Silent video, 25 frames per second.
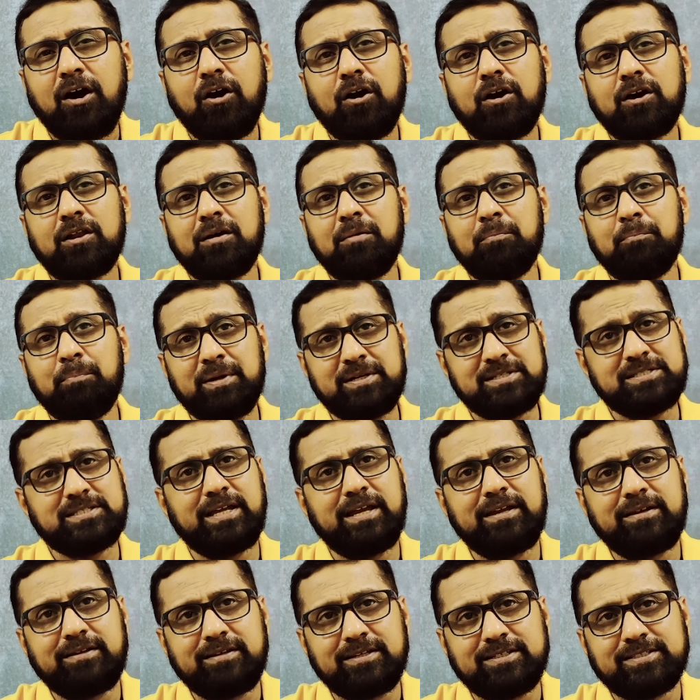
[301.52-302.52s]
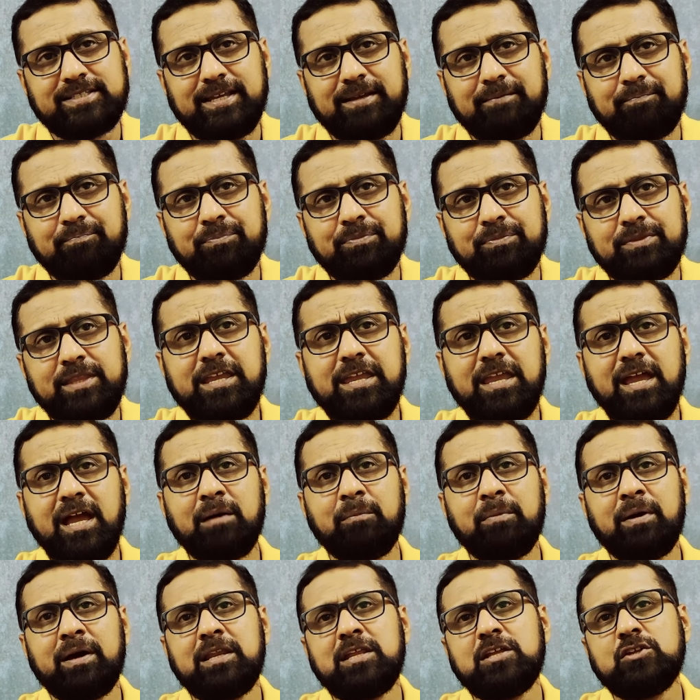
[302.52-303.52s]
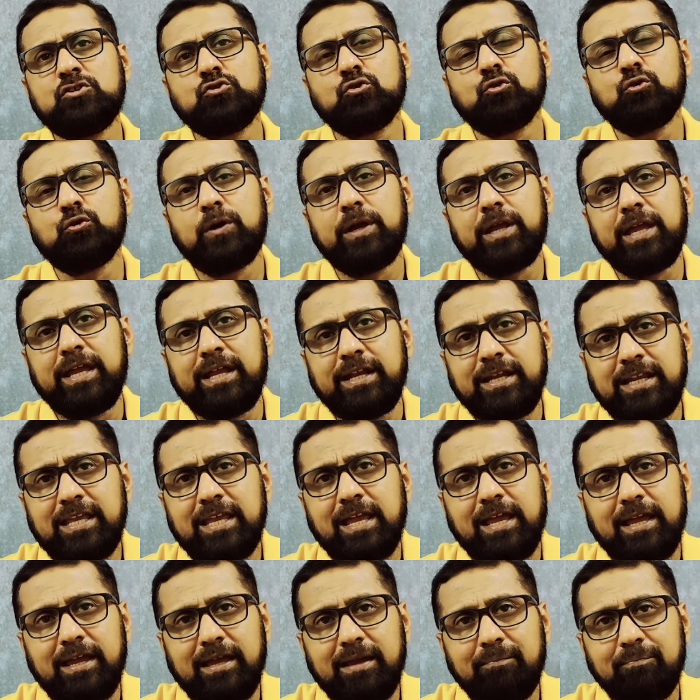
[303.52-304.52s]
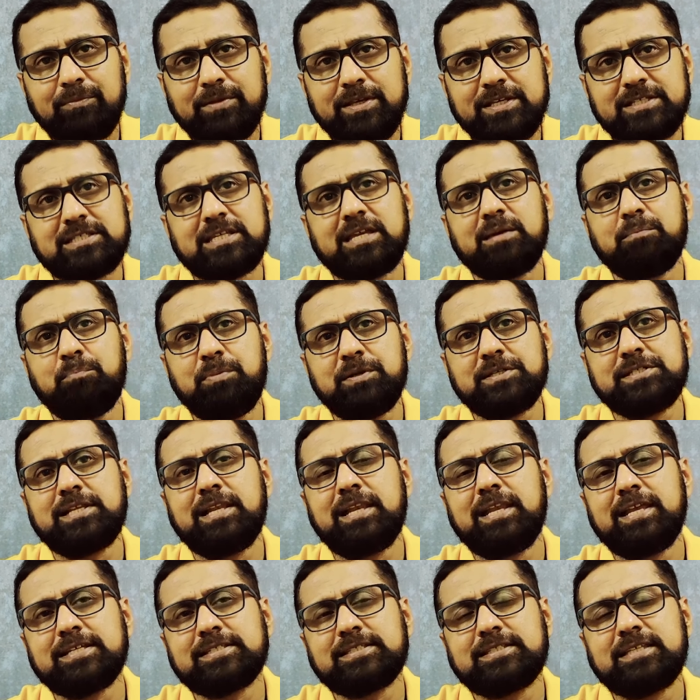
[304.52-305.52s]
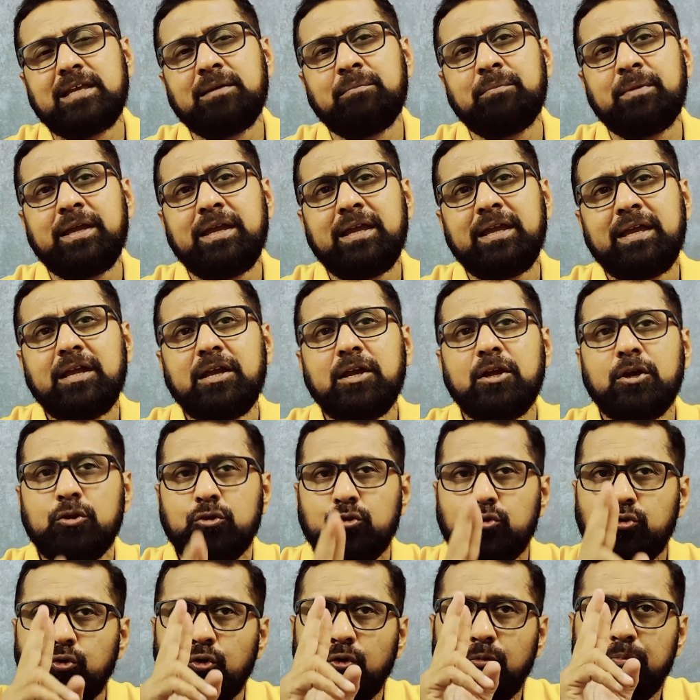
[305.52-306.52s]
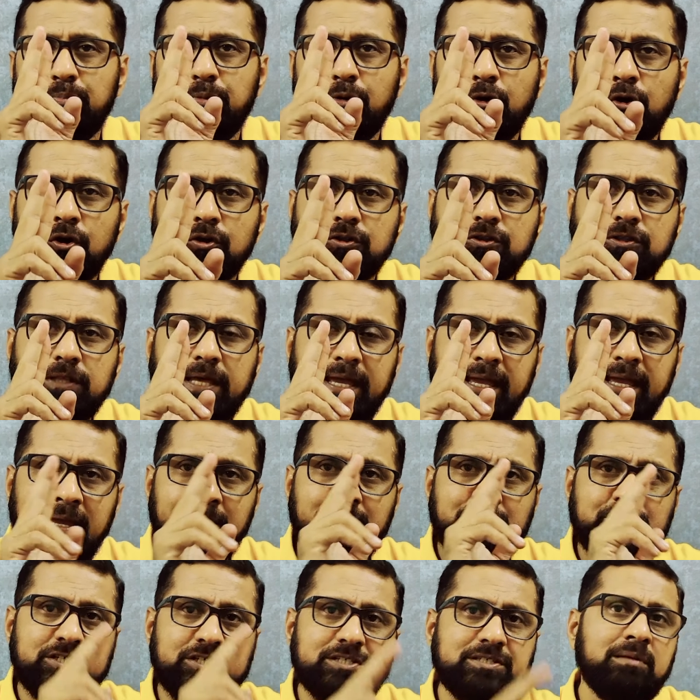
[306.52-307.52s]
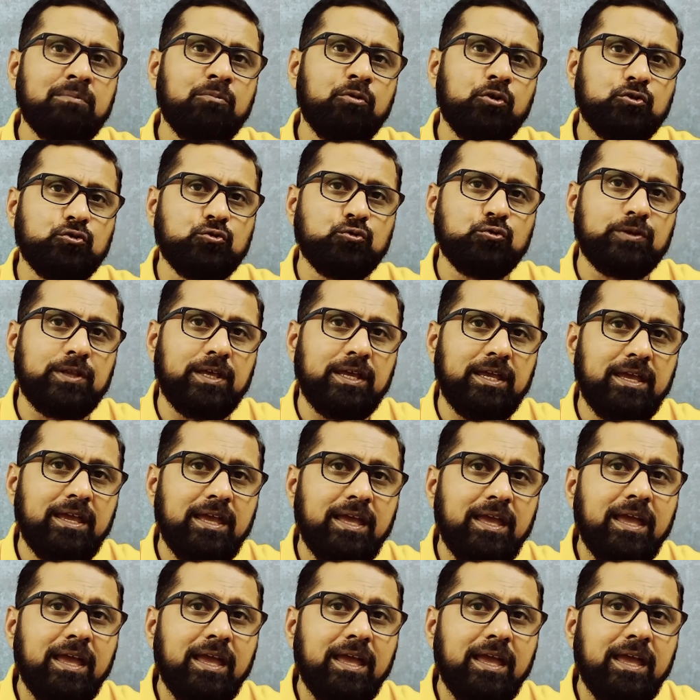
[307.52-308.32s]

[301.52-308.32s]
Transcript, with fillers: और बर्साइटस है देखिए हमारी जो एड़ी है इसके पिछले हिस्से में दो बहुत अहम चीजें मौजूद हैं